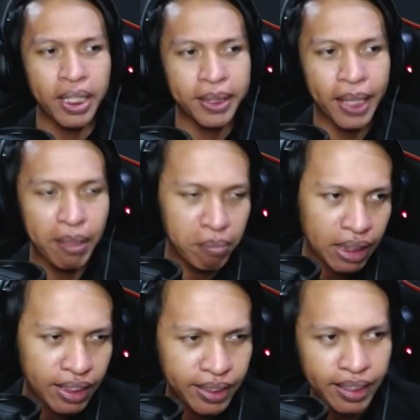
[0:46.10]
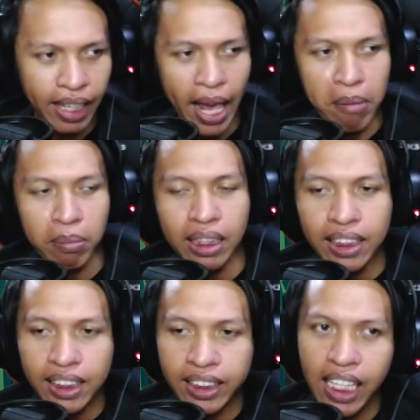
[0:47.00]
Oke, Mr. and
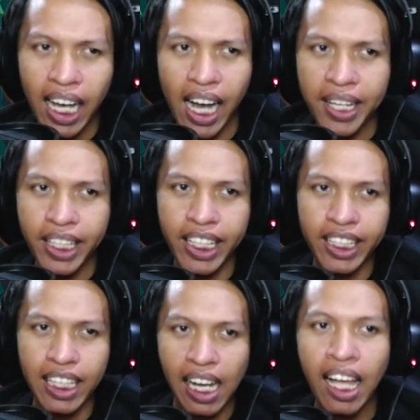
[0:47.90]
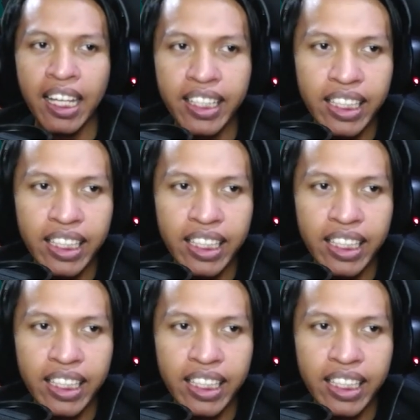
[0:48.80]
Mrs. Dan inilah